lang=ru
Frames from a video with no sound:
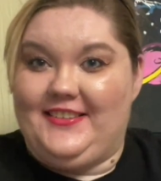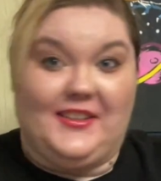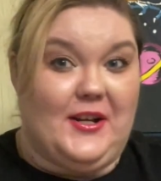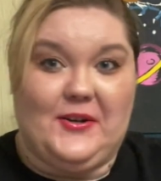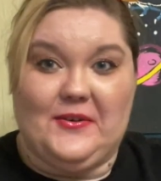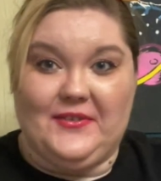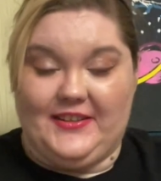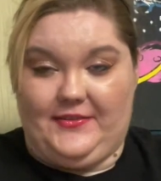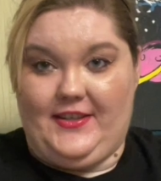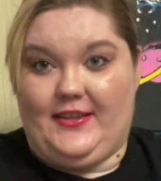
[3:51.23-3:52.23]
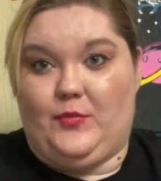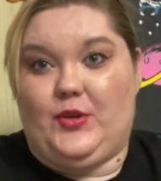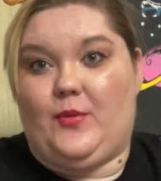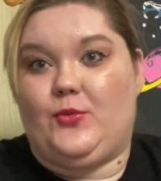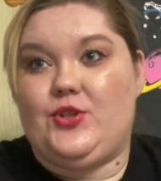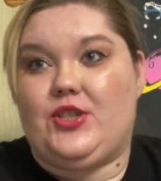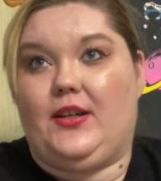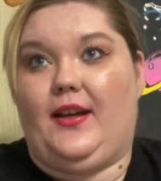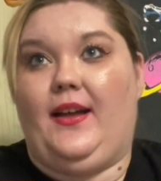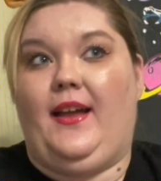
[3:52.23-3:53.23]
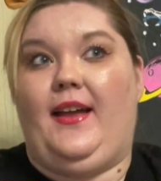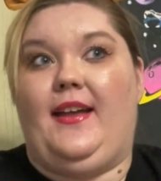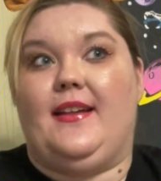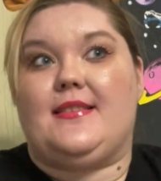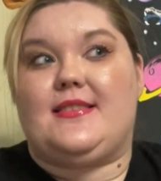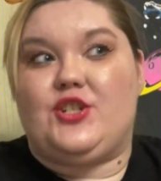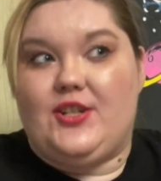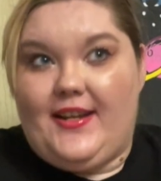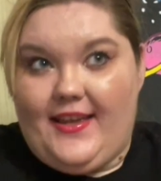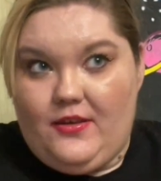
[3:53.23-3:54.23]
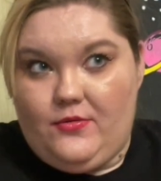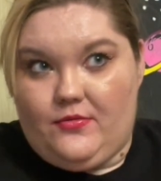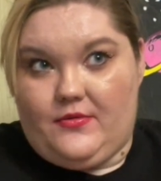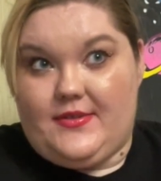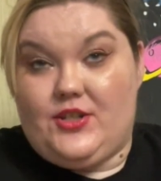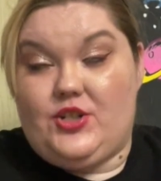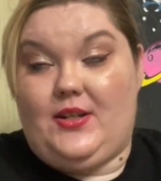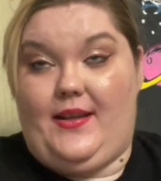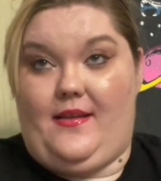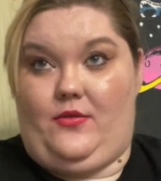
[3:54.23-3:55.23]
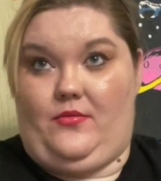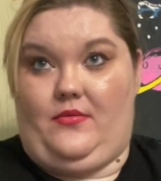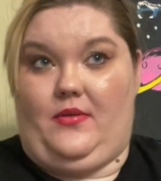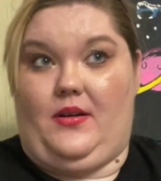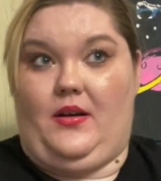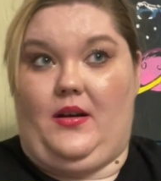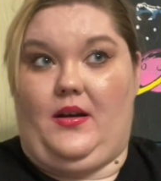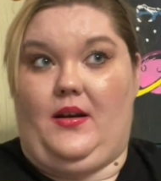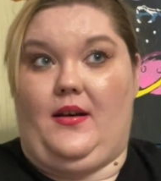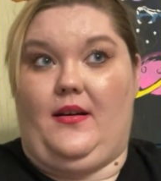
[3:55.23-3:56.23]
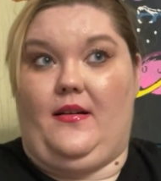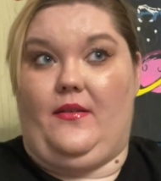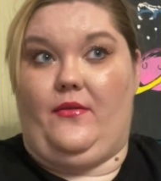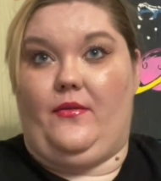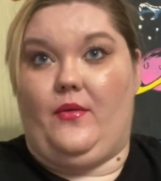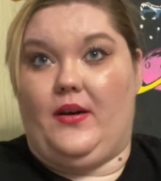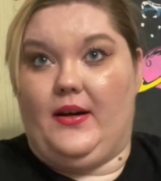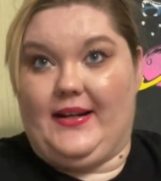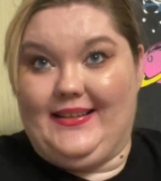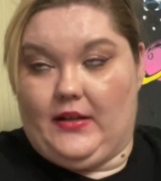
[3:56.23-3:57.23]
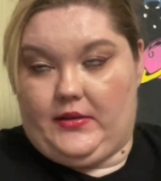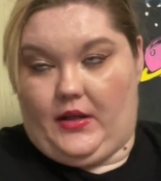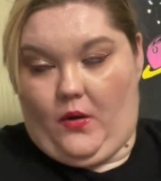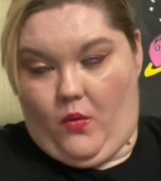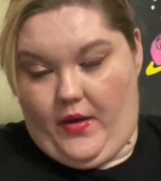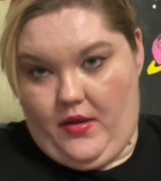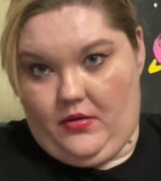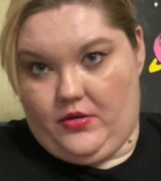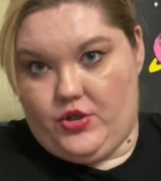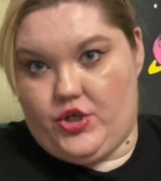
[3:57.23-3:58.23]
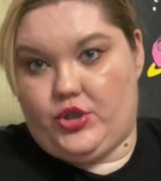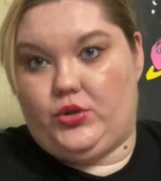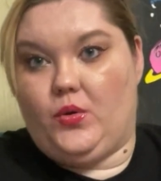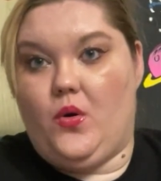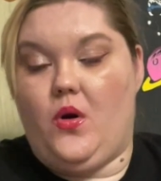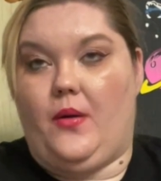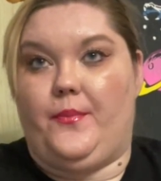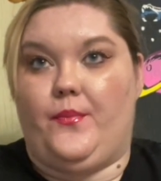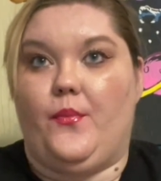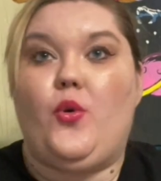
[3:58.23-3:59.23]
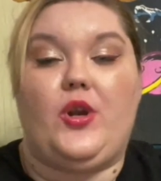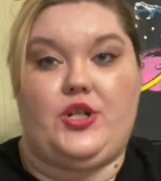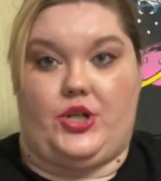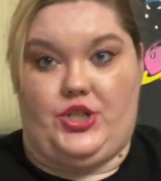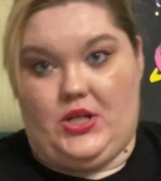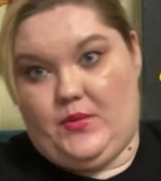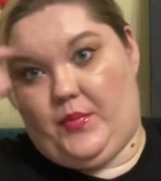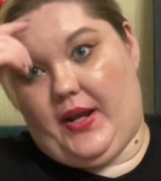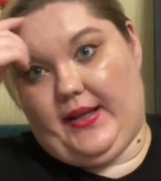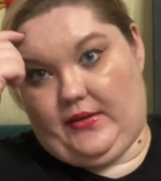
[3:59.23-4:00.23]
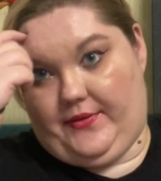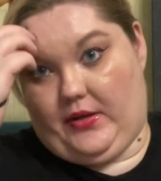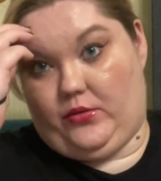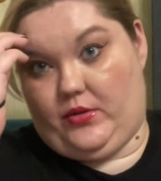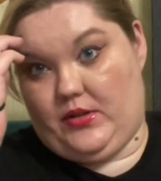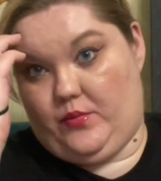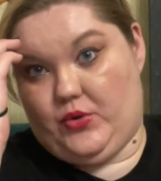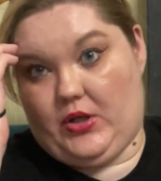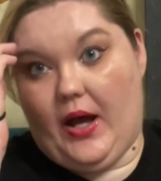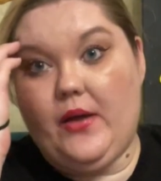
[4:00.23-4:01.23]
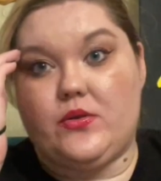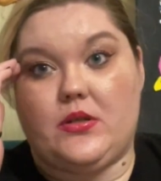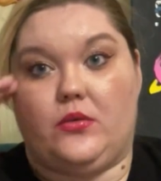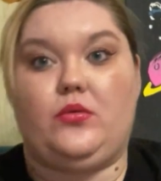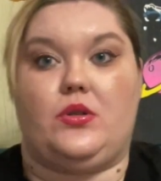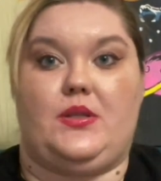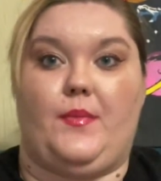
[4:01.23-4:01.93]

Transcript: никакого ответа, потому что, к сожалению, к сожалению, рынок такой, что большая часть проектов, которые запускаются, ну, то есть с